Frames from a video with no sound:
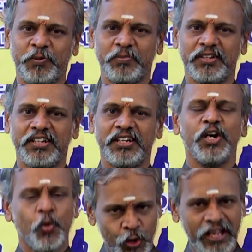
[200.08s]
இருக்கும்
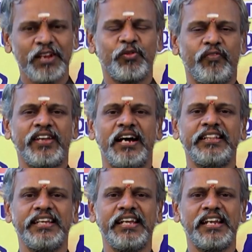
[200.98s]
உடலில்
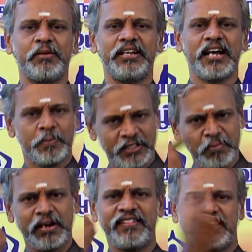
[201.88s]
வியாதியே இல்லை அப்படின்னா அப்போ
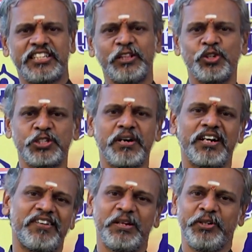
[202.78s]
தான் மனிதன்
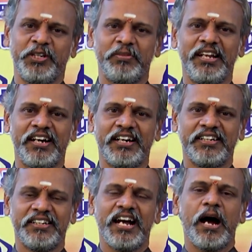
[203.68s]
சந்தோஷமாக வாழ முடியும் இல்லையா
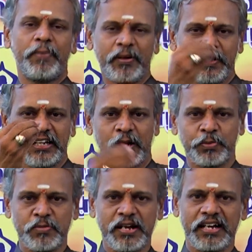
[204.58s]
அப்படிப்பட்ட
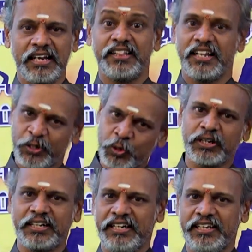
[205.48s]
அற்புதமான கலை தான்
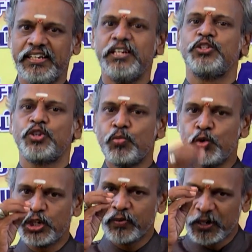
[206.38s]
யோகா கலை ஸோ
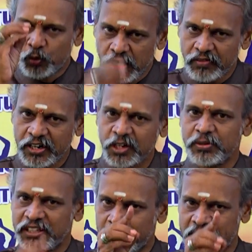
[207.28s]
மூட்டு வலி
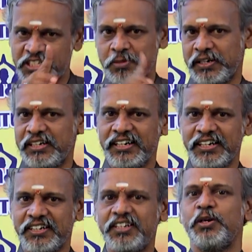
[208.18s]
உள்ளவர்களும் இந்த பயிற்சியை
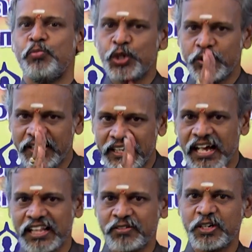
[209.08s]
பண்ணுங்கள் மூட்டு வலி
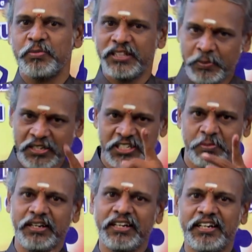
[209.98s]
இல்லாதவர்களும் இந்த
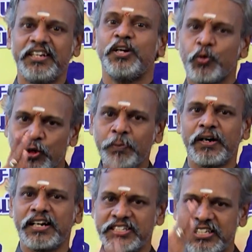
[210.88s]
பயிற்சியை பண்ணுங்கள்
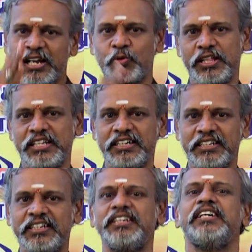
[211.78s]
குறிப்பாக சின்ன
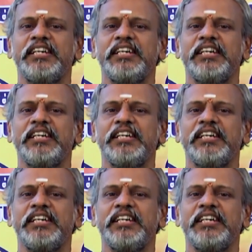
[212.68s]
குழந்தைகளுக்கு